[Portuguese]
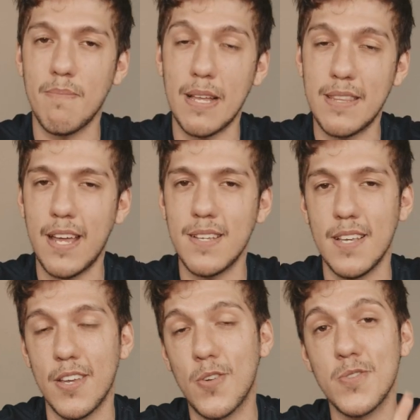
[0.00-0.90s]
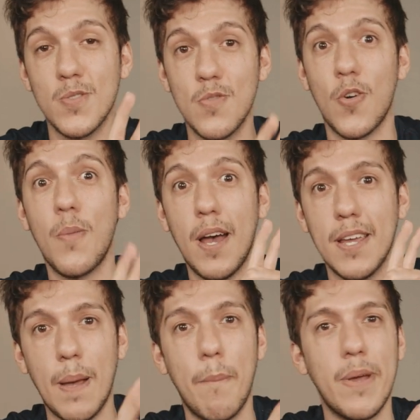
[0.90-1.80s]
matérias e conseguiu se formar
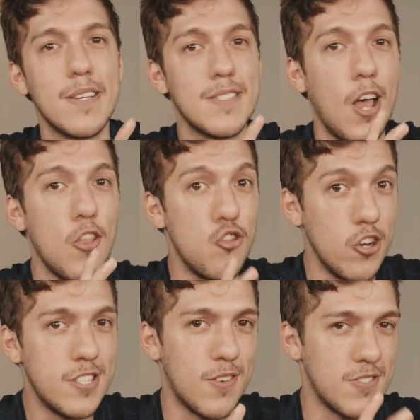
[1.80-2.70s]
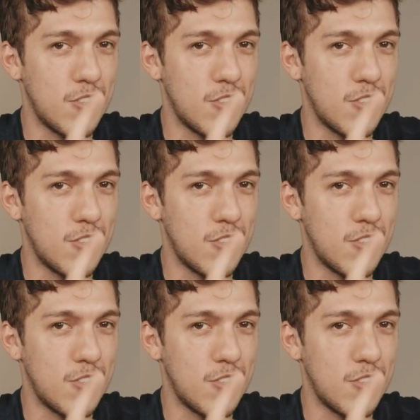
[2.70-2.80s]
em apenas dois anos.